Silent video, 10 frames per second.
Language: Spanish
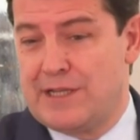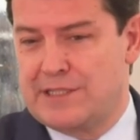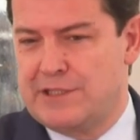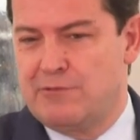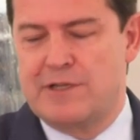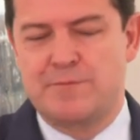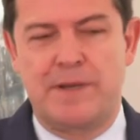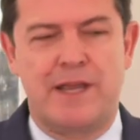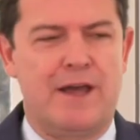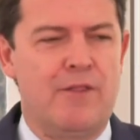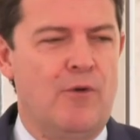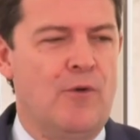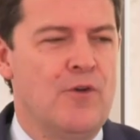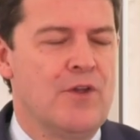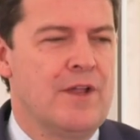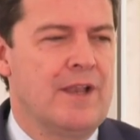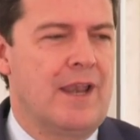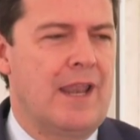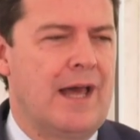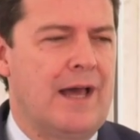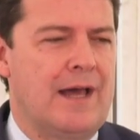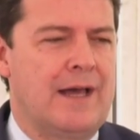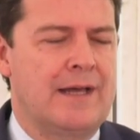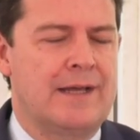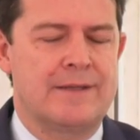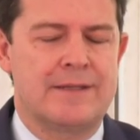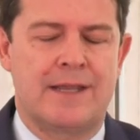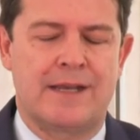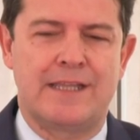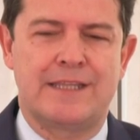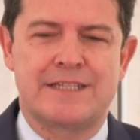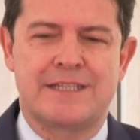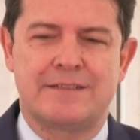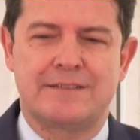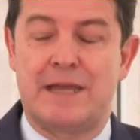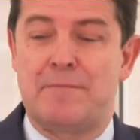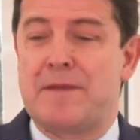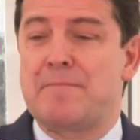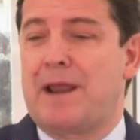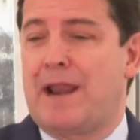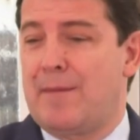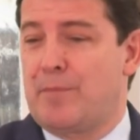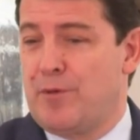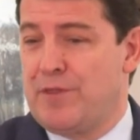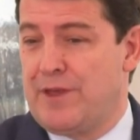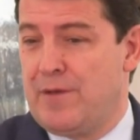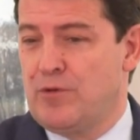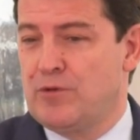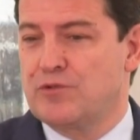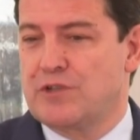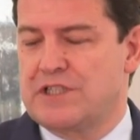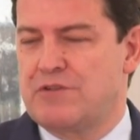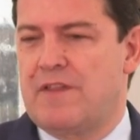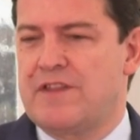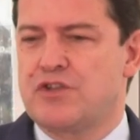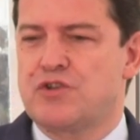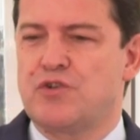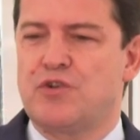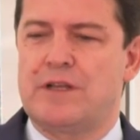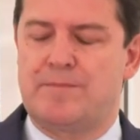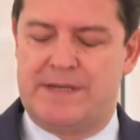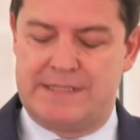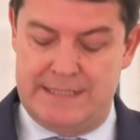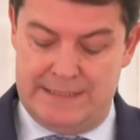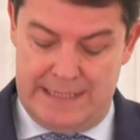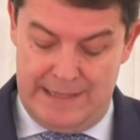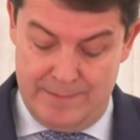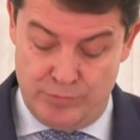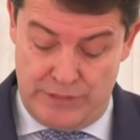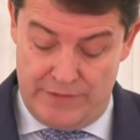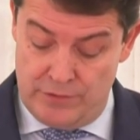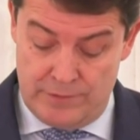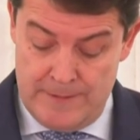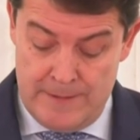así lo ha explicado la alcaldesa, también para la provincia de Burgos, así lo ha dicho el presidente de la Diputación.